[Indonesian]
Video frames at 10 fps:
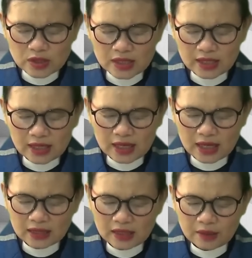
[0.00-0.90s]

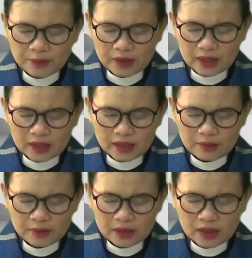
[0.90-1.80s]
Kuasailah hati dan pikiran
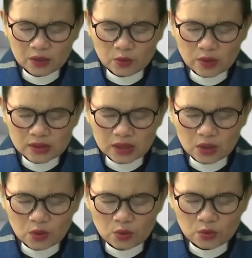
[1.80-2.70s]
kami dengan kuasa
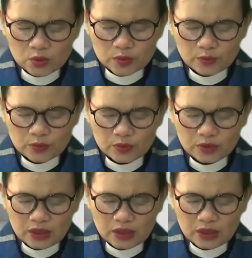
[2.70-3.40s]
roh kudus-Mu,